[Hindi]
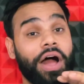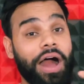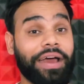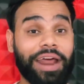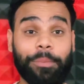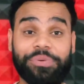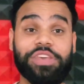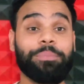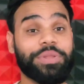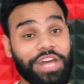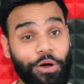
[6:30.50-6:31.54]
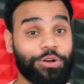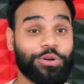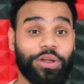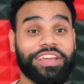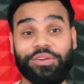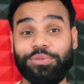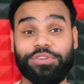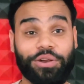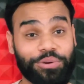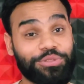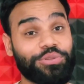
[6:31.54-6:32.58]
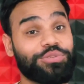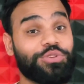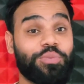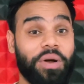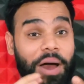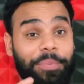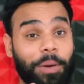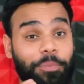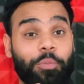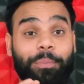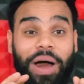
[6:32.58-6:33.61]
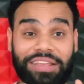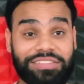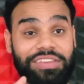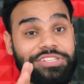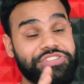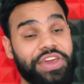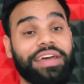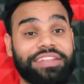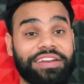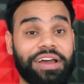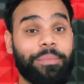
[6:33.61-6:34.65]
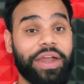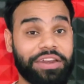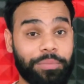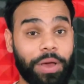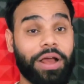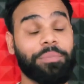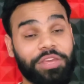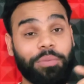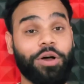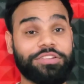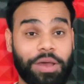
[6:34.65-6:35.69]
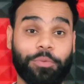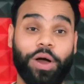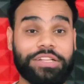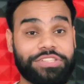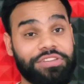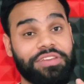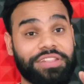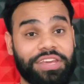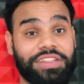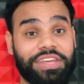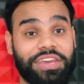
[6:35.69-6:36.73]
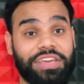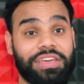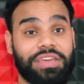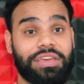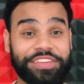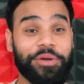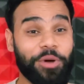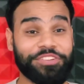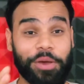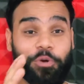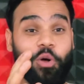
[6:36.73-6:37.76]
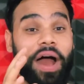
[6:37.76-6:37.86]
अगर आप इसे विदाउट कॉलिंग यूज करोगे तो दोस्तों वहां पे आपको पांच से छह दिन का बैटरी बैकअप ये वॉच आपको अच्छे से दे देगी ये वॉच आपको